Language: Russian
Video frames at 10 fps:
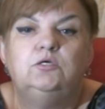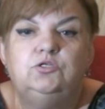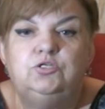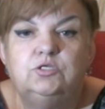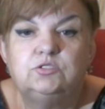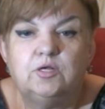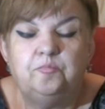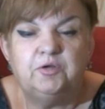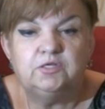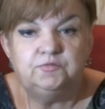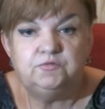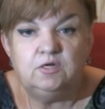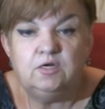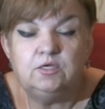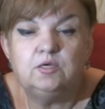Чистка перед
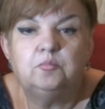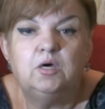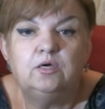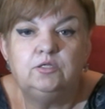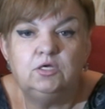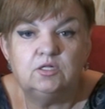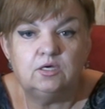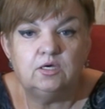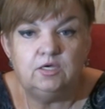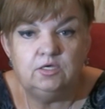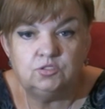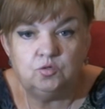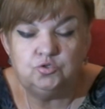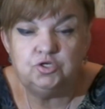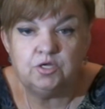вселением – дело
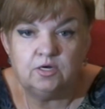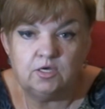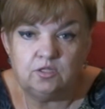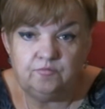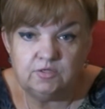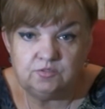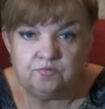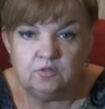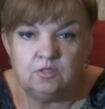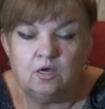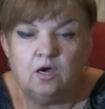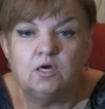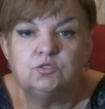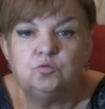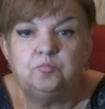исключительно ответственное,
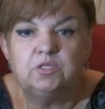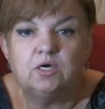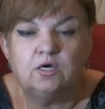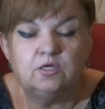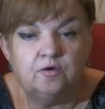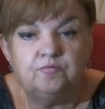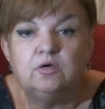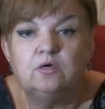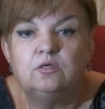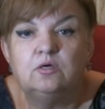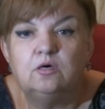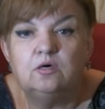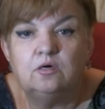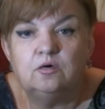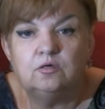особенно когда вы,
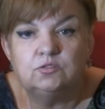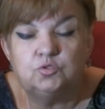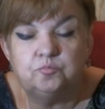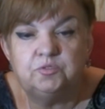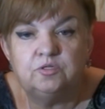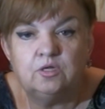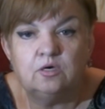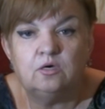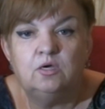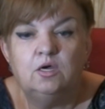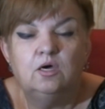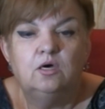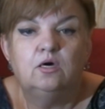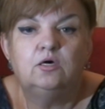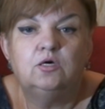э, собственно,
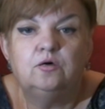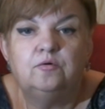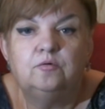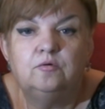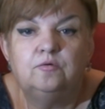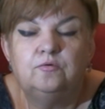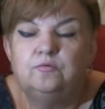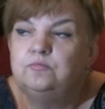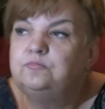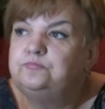э, э,